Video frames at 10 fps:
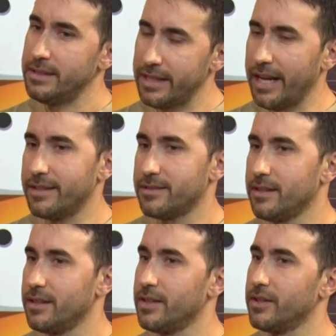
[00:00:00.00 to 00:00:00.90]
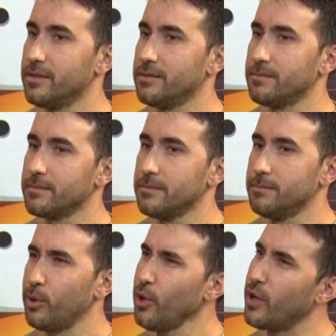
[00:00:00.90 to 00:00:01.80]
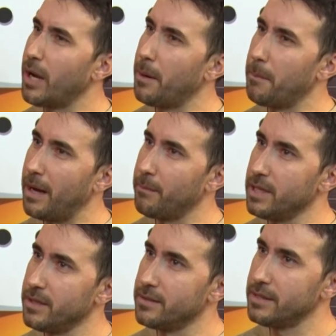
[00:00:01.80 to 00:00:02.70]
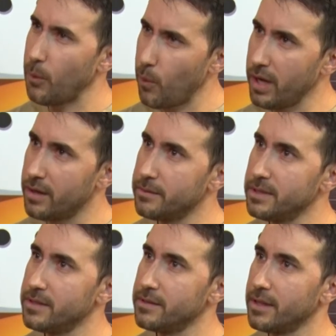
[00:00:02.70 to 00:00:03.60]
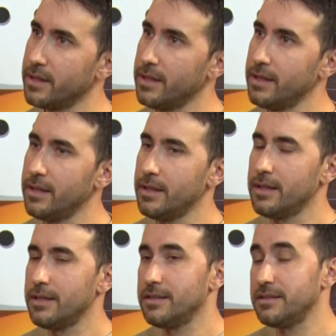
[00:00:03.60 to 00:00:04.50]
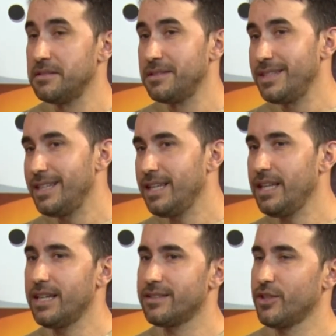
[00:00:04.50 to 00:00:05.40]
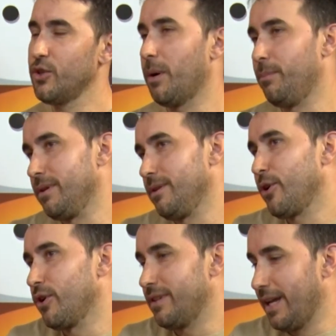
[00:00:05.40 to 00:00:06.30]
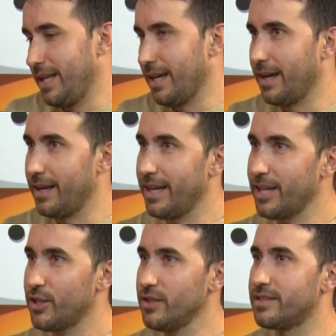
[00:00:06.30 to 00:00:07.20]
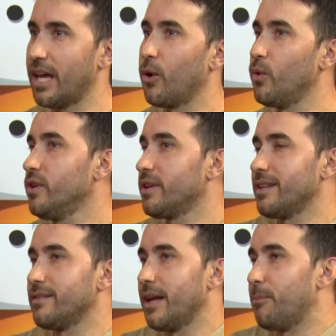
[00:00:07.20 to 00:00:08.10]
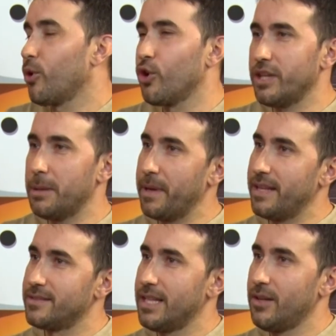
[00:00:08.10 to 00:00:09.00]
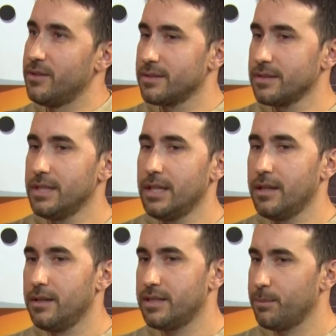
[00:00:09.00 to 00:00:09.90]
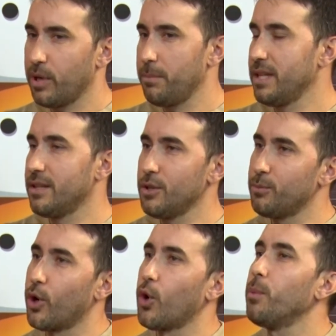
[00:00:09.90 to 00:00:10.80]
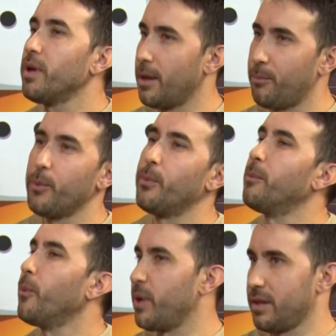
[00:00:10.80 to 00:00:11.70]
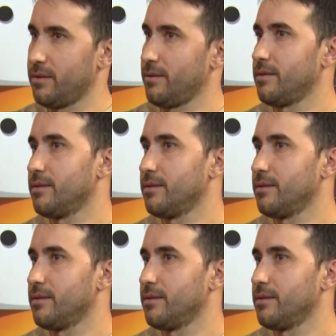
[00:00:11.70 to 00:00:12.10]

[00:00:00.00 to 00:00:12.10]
Tres, le digo. ¿por qué no grabas más? Me dice, está bueno, me dice. Y qué sé yo, no, primero que no tenía esto y segundo que tampoco lo tenía pensado. Me dice, por la plata no te preocupes, después vamos viendo.